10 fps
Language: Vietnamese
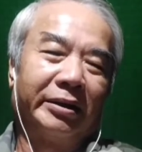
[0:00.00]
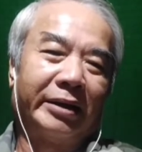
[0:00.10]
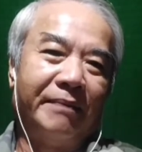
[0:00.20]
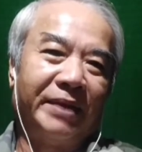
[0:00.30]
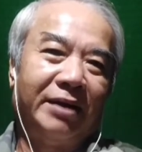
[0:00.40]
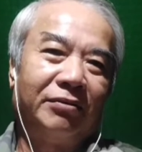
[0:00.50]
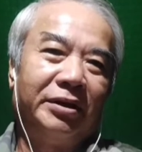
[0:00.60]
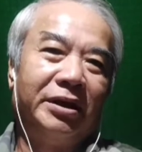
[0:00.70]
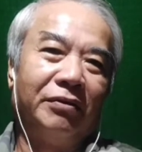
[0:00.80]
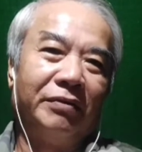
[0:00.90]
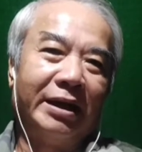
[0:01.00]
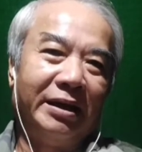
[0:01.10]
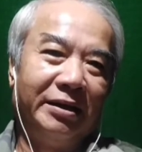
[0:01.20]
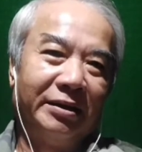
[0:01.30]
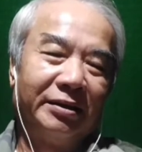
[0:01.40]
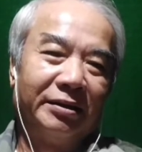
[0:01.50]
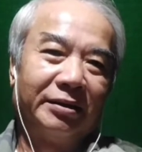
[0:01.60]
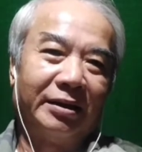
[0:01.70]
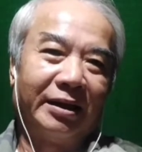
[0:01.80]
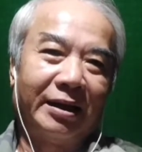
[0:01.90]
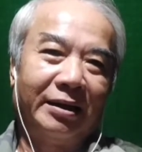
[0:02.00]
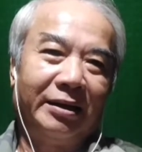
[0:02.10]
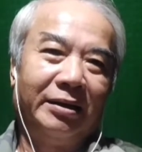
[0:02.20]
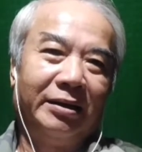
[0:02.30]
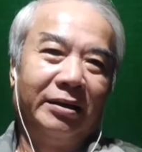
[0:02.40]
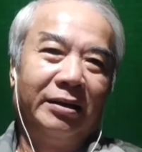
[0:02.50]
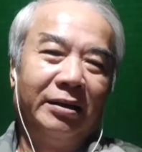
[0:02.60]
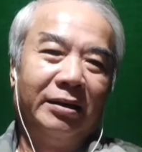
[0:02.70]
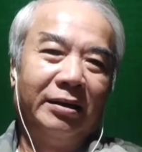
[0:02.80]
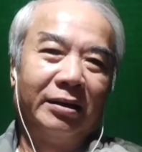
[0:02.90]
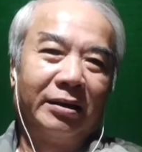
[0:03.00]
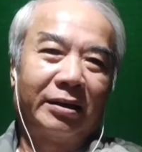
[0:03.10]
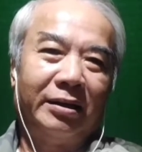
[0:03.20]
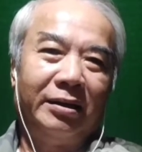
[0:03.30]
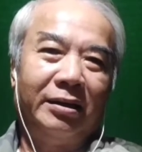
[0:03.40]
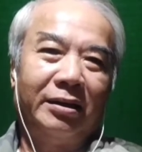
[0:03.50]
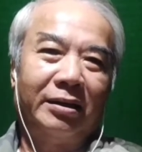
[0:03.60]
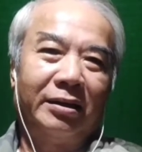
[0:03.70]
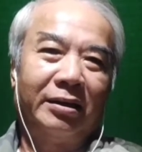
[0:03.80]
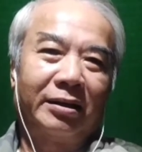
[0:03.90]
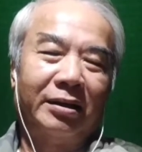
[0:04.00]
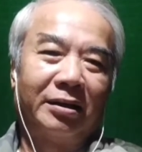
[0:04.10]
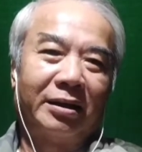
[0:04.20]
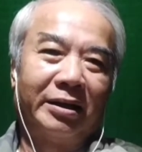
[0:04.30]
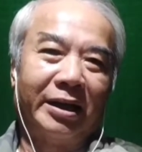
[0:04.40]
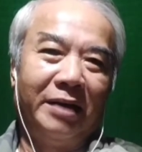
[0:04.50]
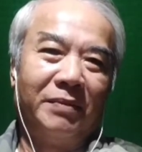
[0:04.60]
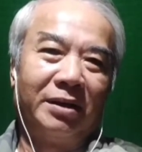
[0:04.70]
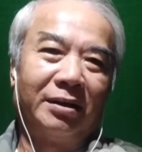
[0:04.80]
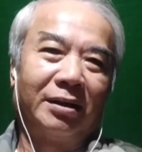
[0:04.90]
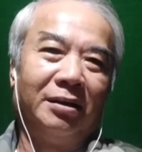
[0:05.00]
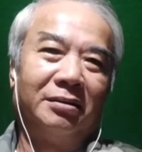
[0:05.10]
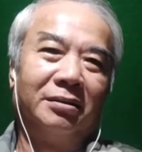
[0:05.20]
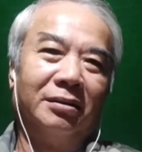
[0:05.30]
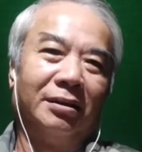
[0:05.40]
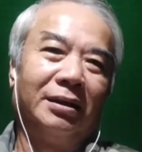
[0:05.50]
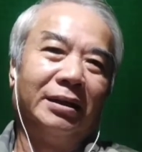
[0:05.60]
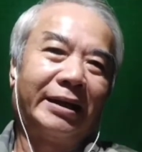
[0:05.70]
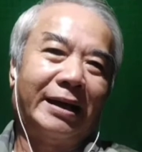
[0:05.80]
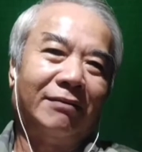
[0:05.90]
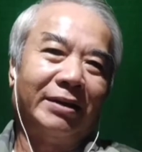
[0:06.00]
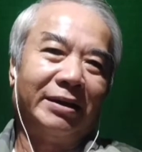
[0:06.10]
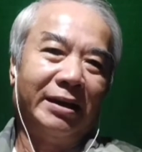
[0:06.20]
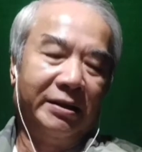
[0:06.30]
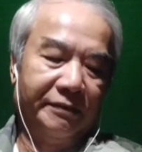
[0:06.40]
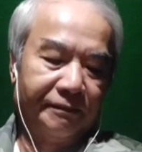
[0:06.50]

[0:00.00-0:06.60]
kèm theo nó nhiều như vậy thành ra cái cái cơ, cơ thể mình cái lượng đường nó lên cao là vậy